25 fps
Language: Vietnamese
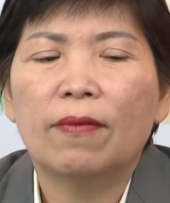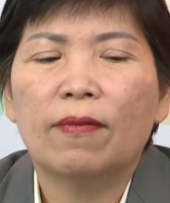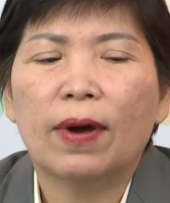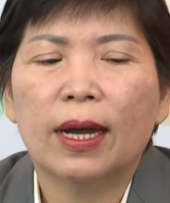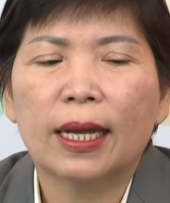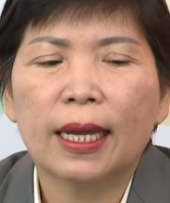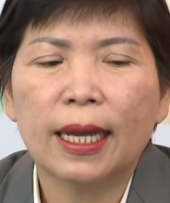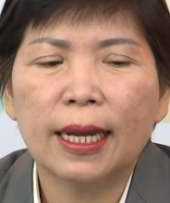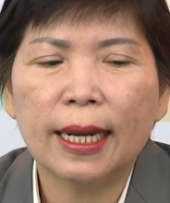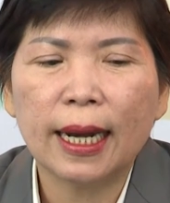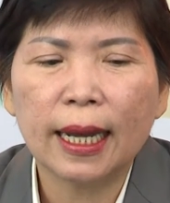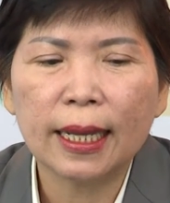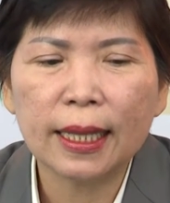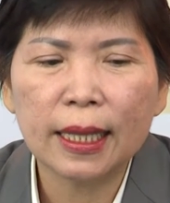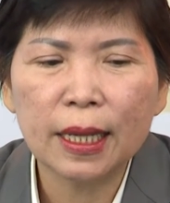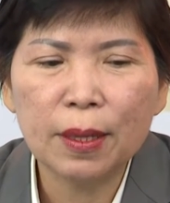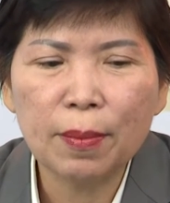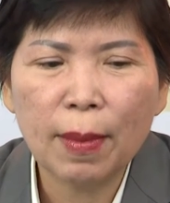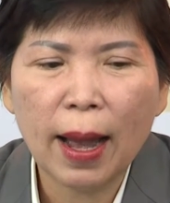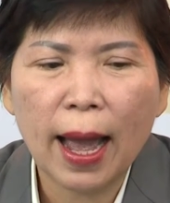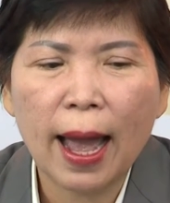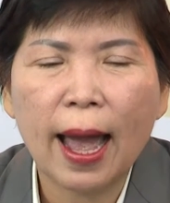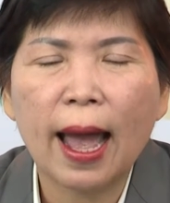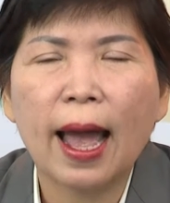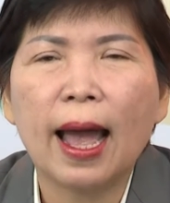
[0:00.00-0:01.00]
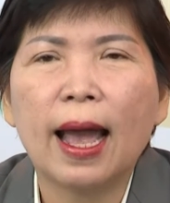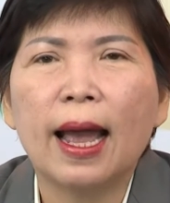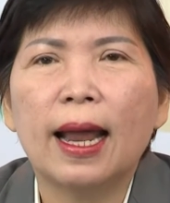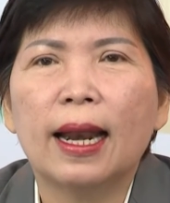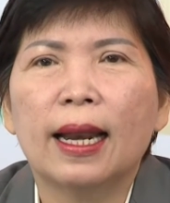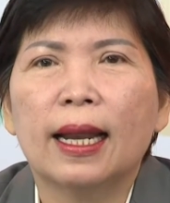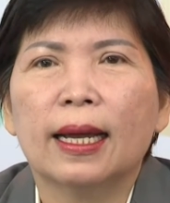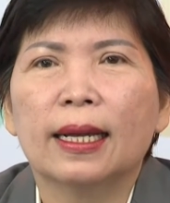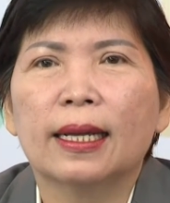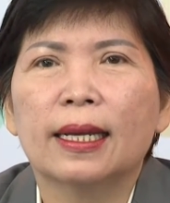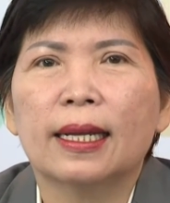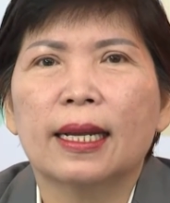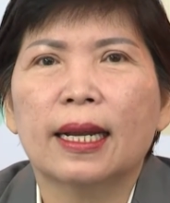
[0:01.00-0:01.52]
Và kỹ năng thứ ba
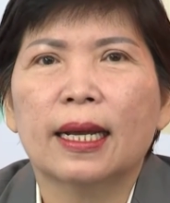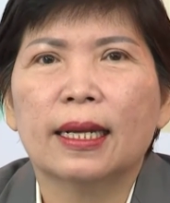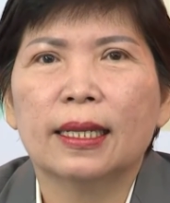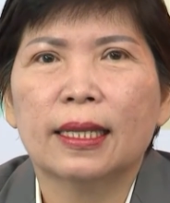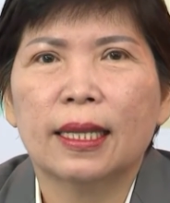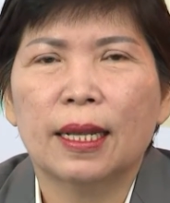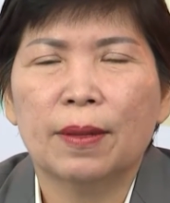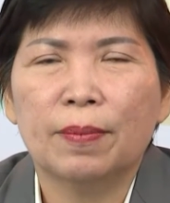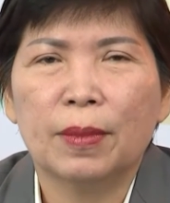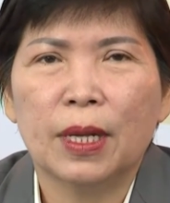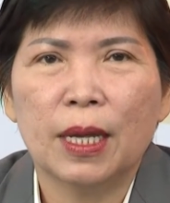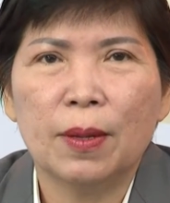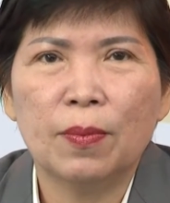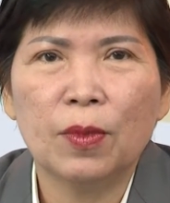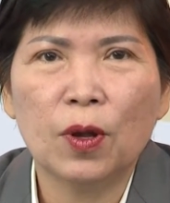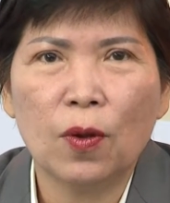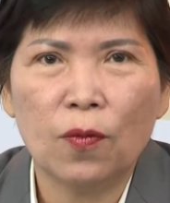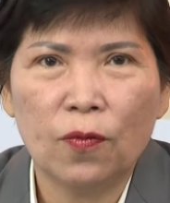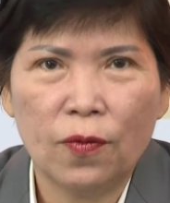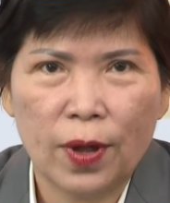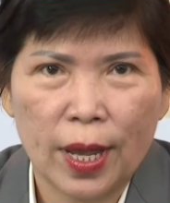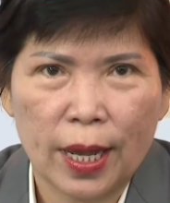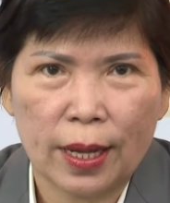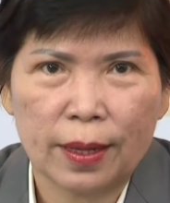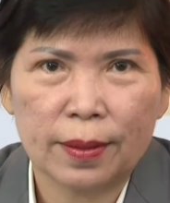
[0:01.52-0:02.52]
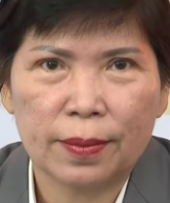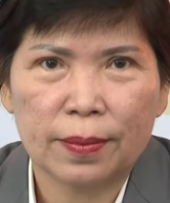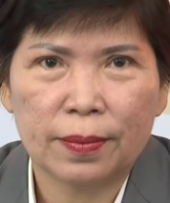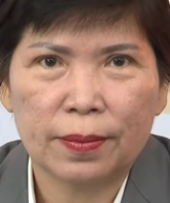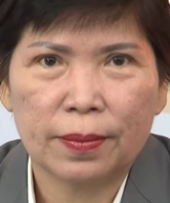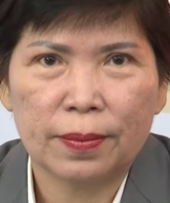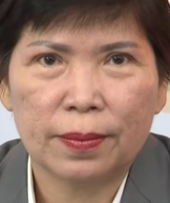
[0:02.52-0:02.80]
là kỹ năng tìm kiếm công việc.